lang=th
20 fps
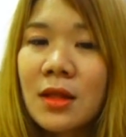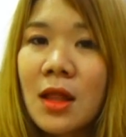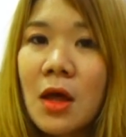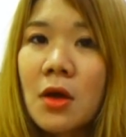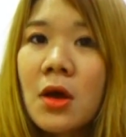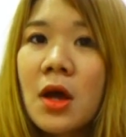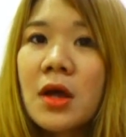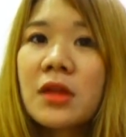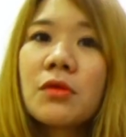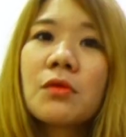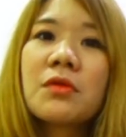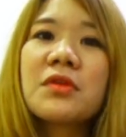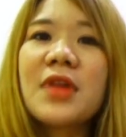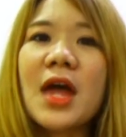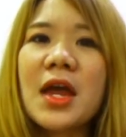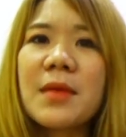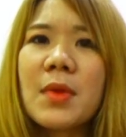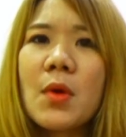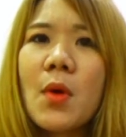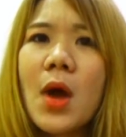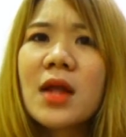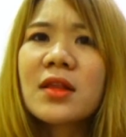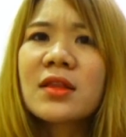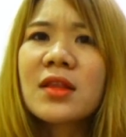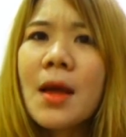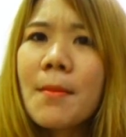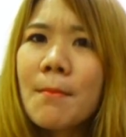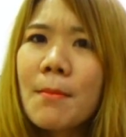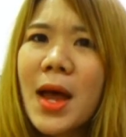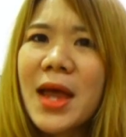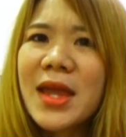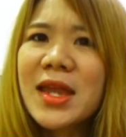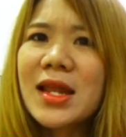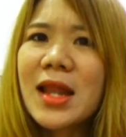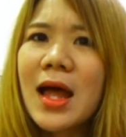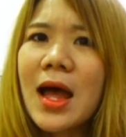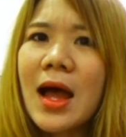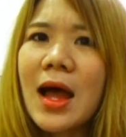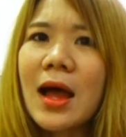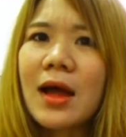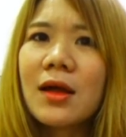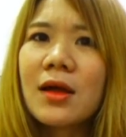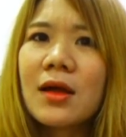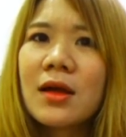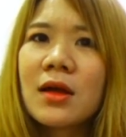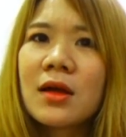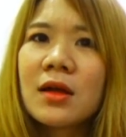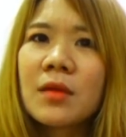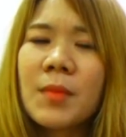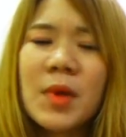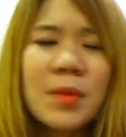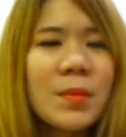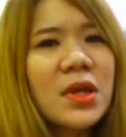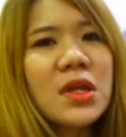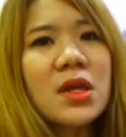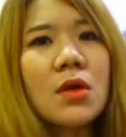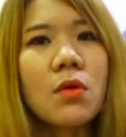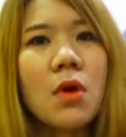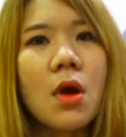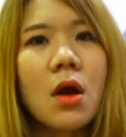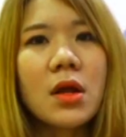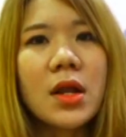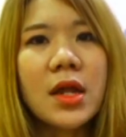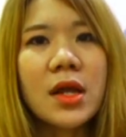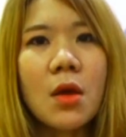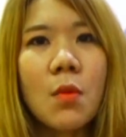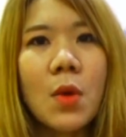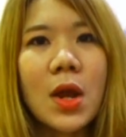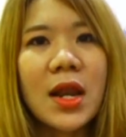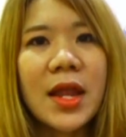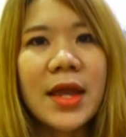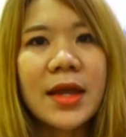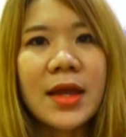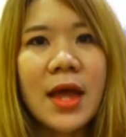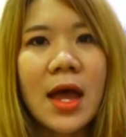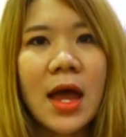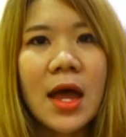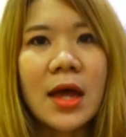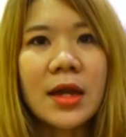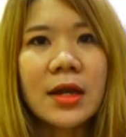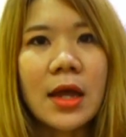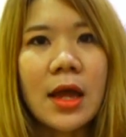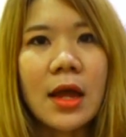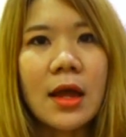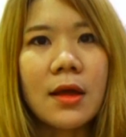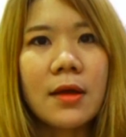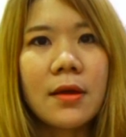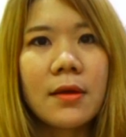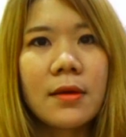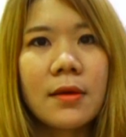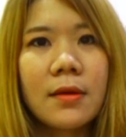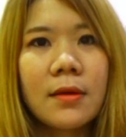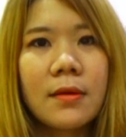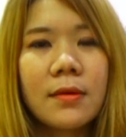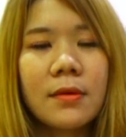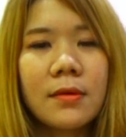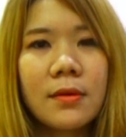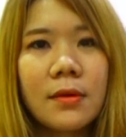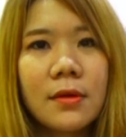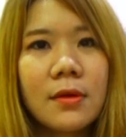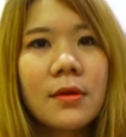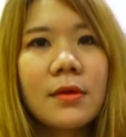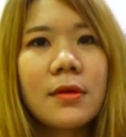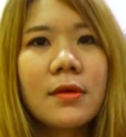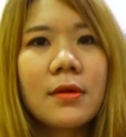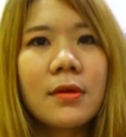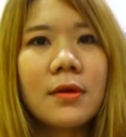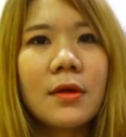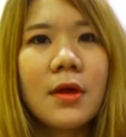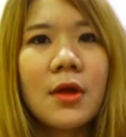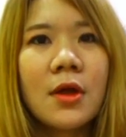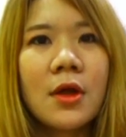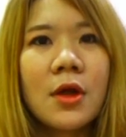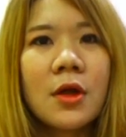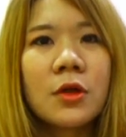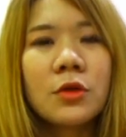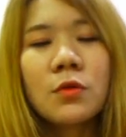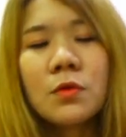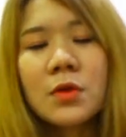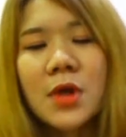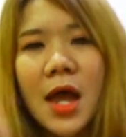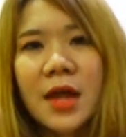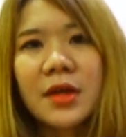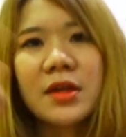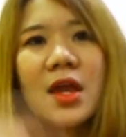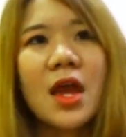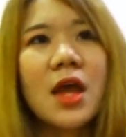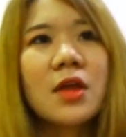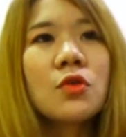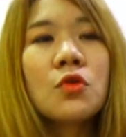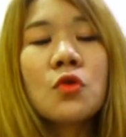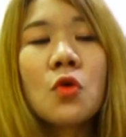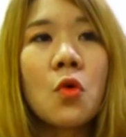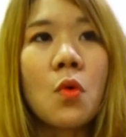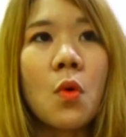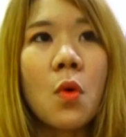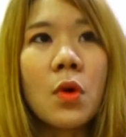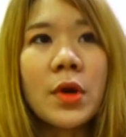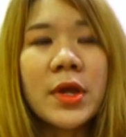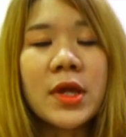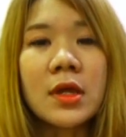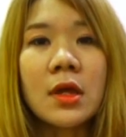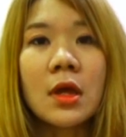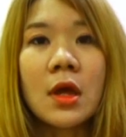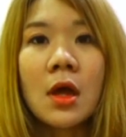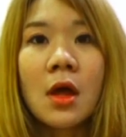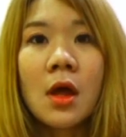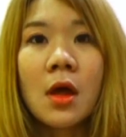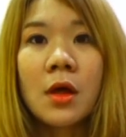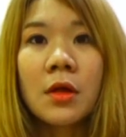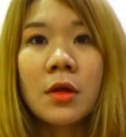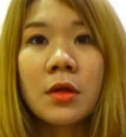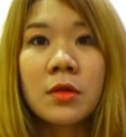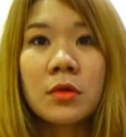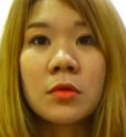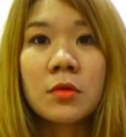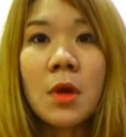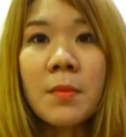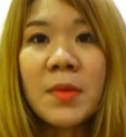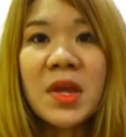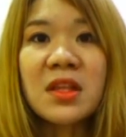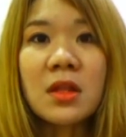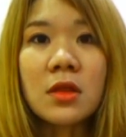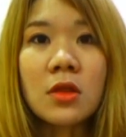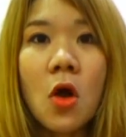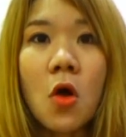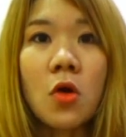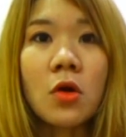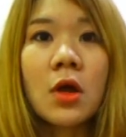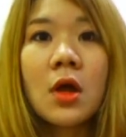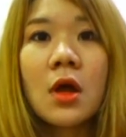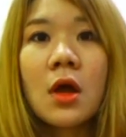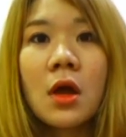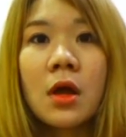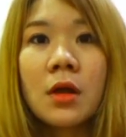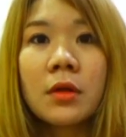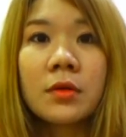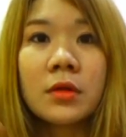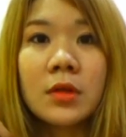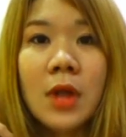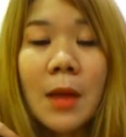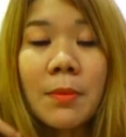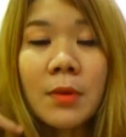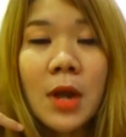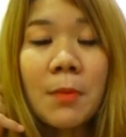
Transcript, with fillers: แล้วเคยสงสัยไหมว่าทำไมล่ะมันมาเกี่ยวข้องอะไรกับวันแรงงานอ่ะเออดูหนังเนี้ยอยู่อุ้ยเครื่องบินจะตกนัก